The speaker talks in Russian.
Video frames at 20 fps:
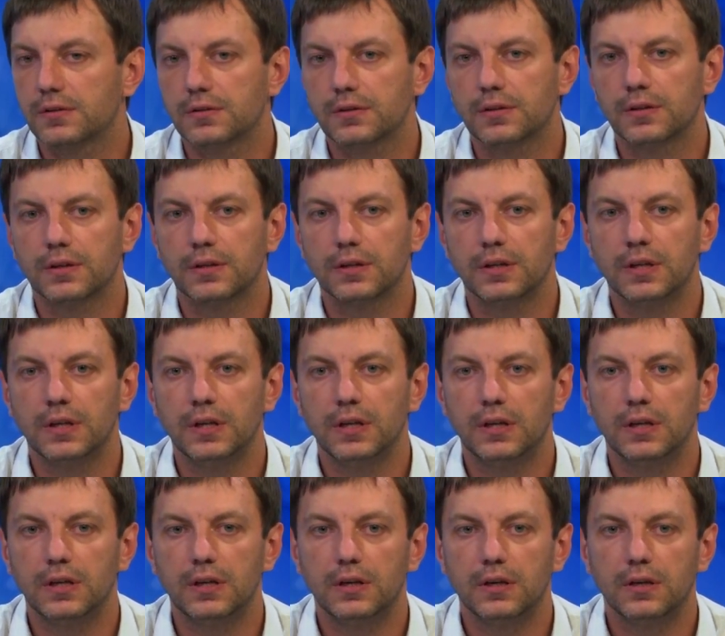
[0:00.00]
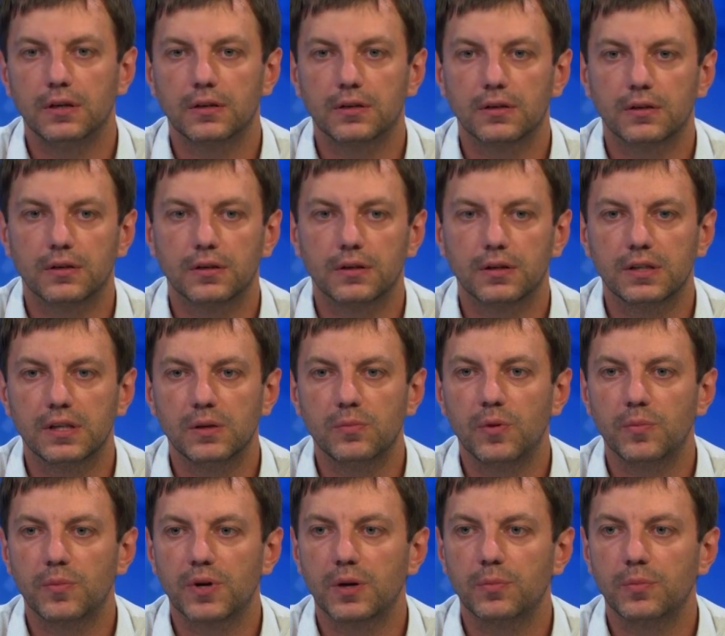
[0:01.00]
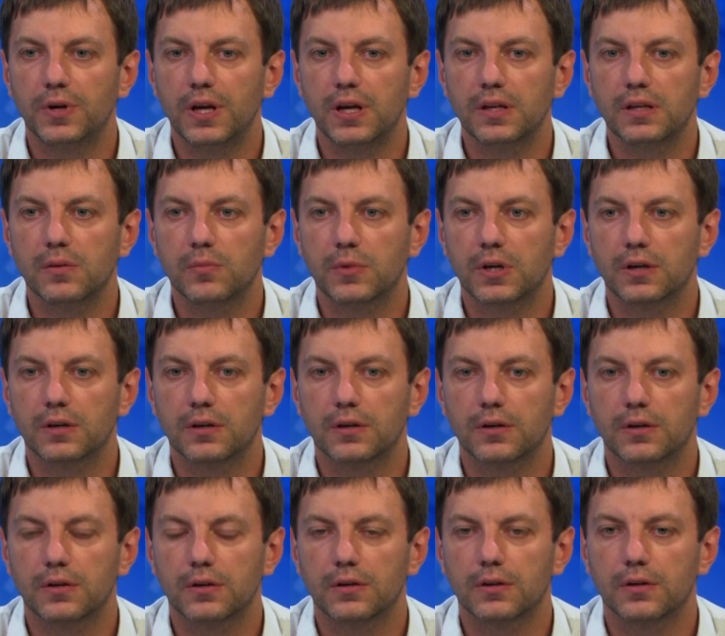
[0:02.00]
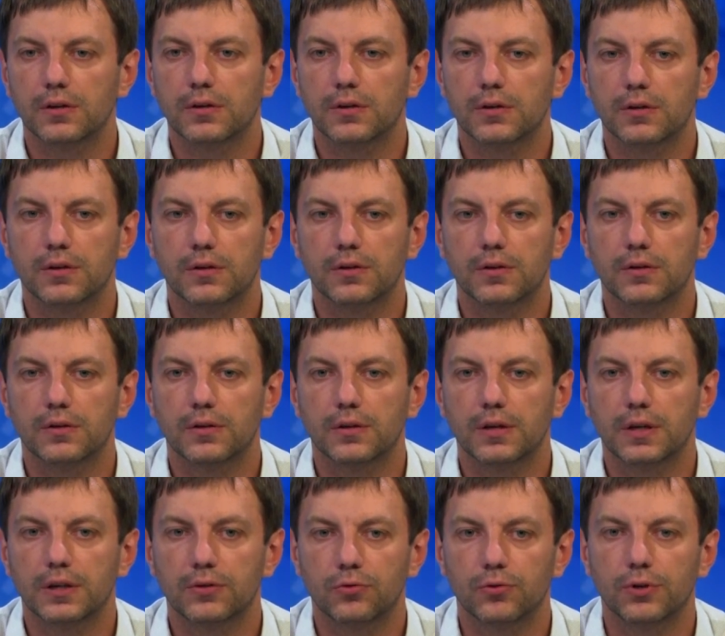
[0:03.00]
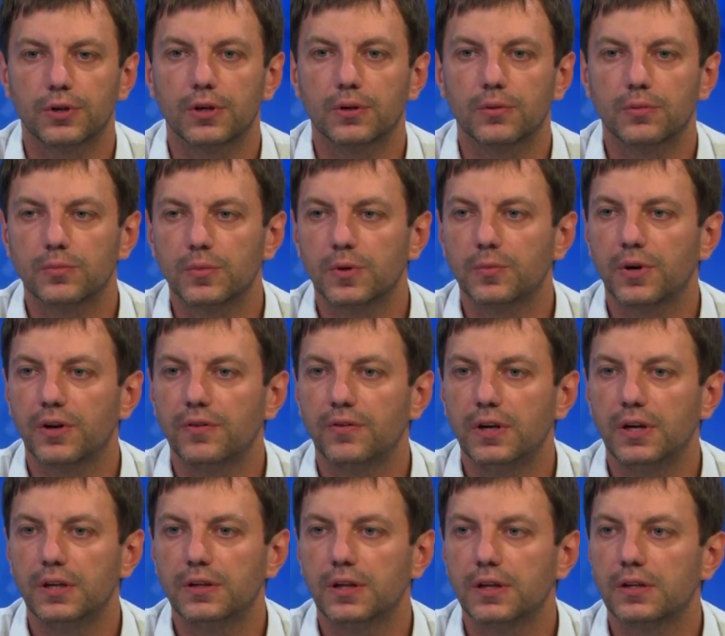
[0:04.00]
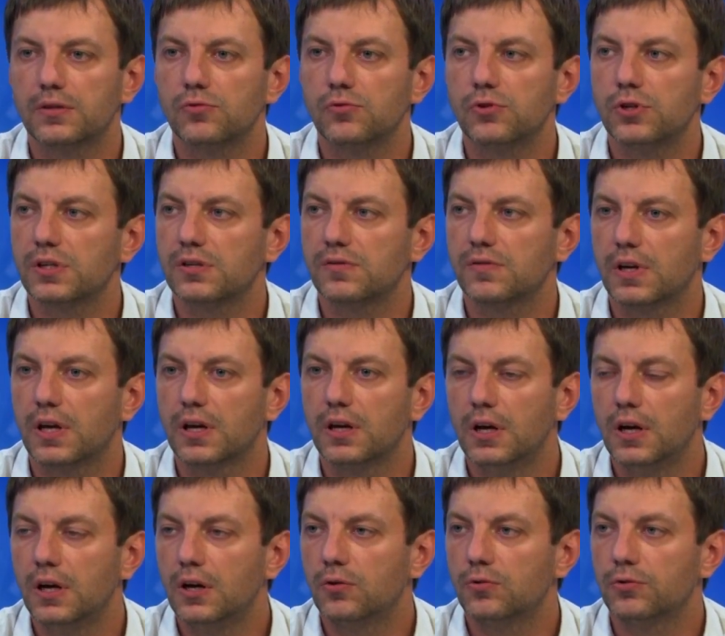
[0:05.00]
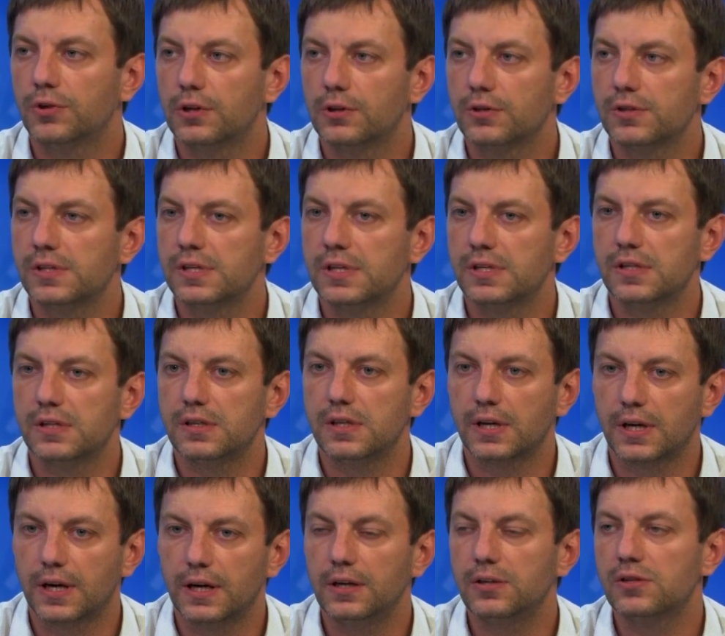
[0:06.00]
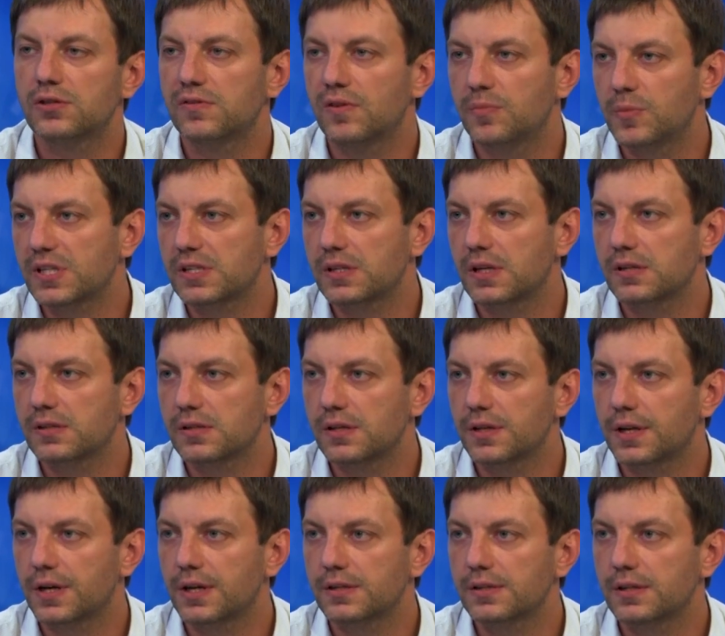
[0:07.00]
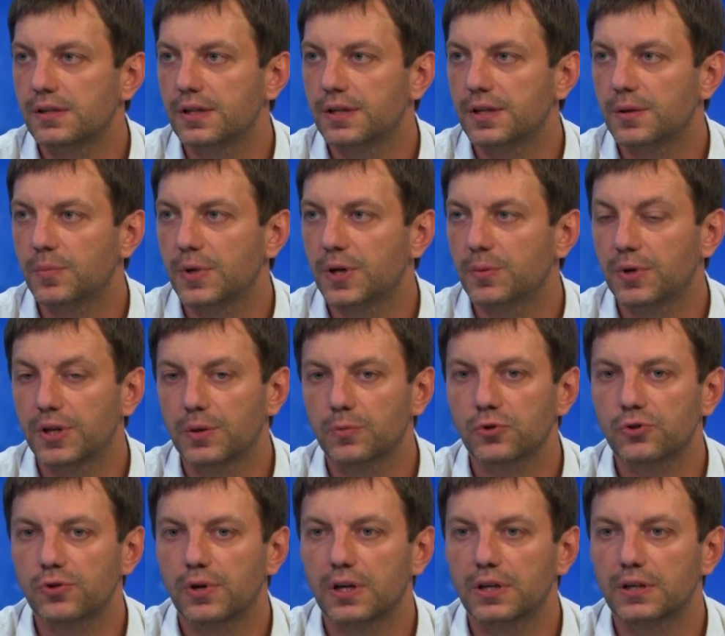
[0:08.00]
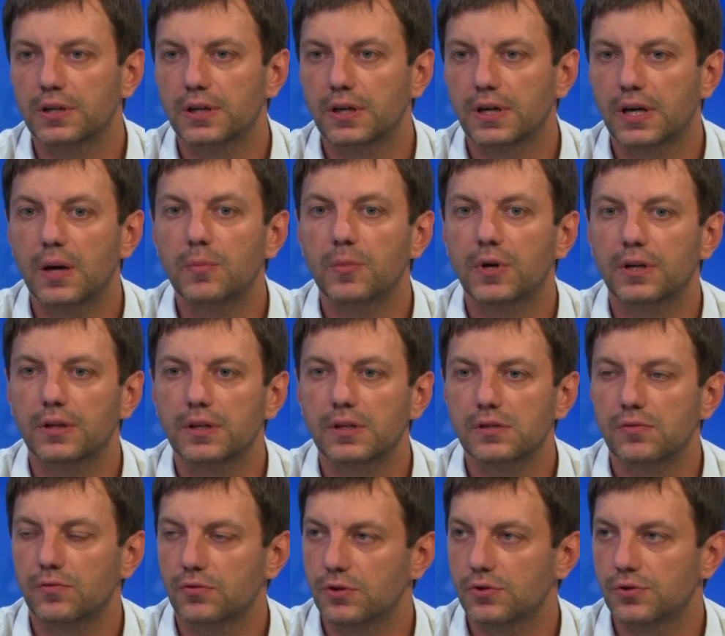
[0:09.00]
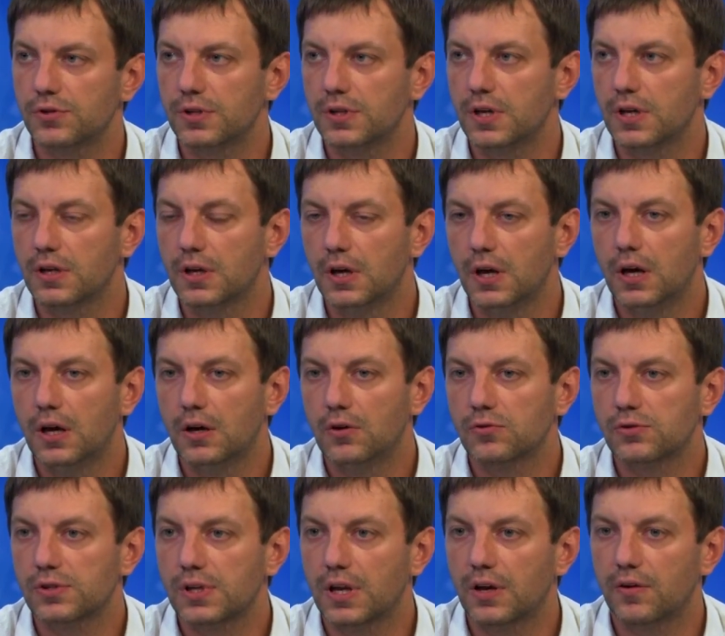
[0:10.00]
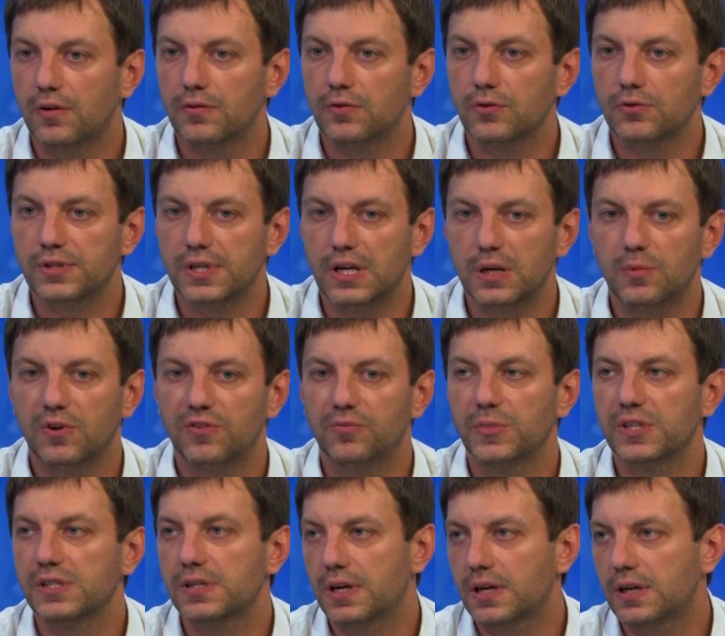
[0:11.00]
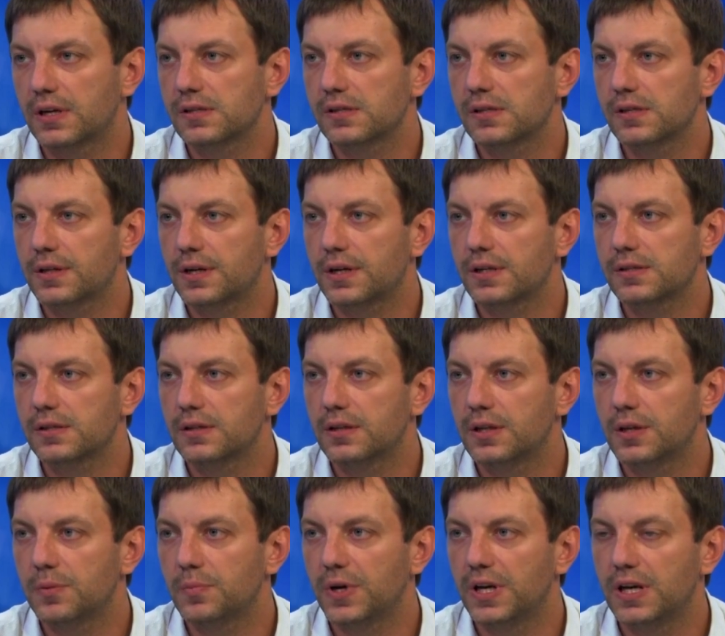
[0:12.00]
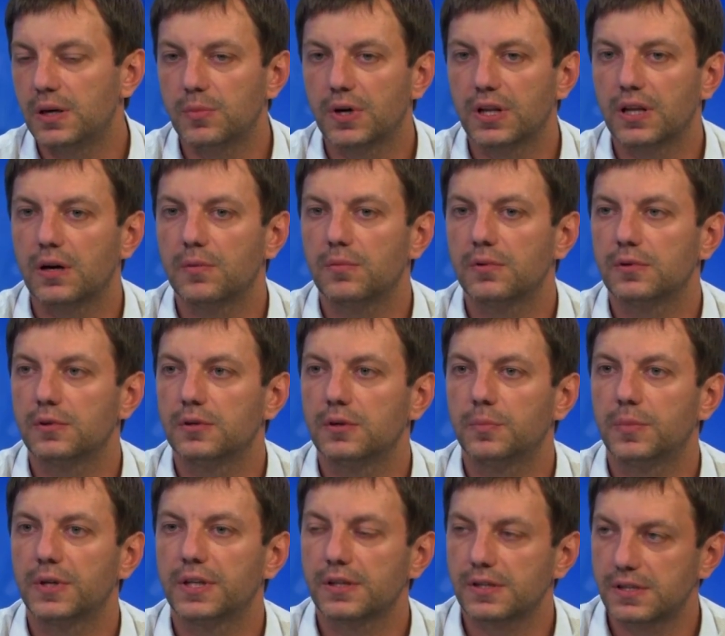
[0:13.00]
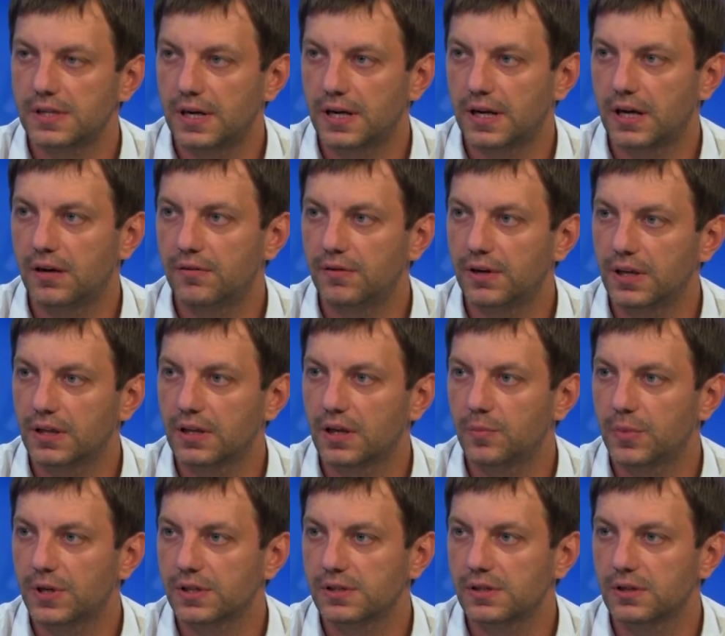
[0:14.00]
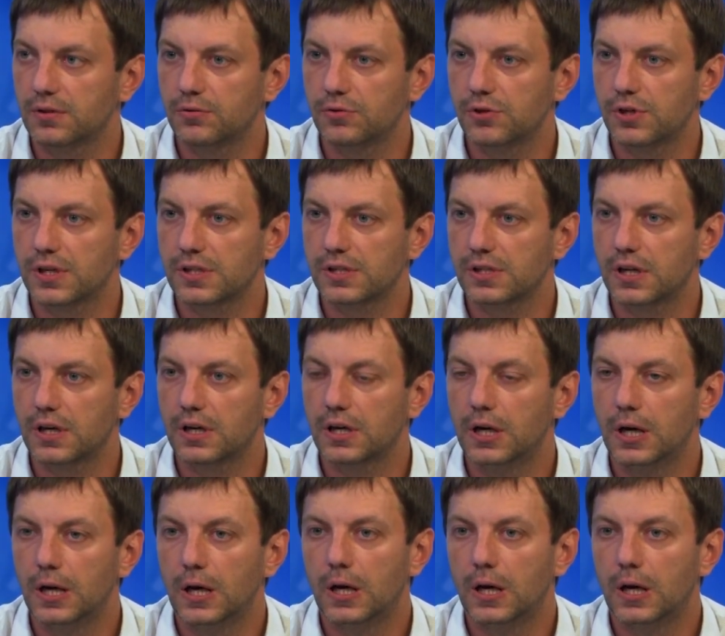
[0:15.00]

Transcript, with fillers: Э, и э, теми мероприятиями, э, которые мы провели, да, существенно удалось снизить и количество мест концентрации ДТП, потому что камеры на сегодняшний день устанавливаются либо в местах концентрации ДТП, либо на потенциальных аварийно опасных участках.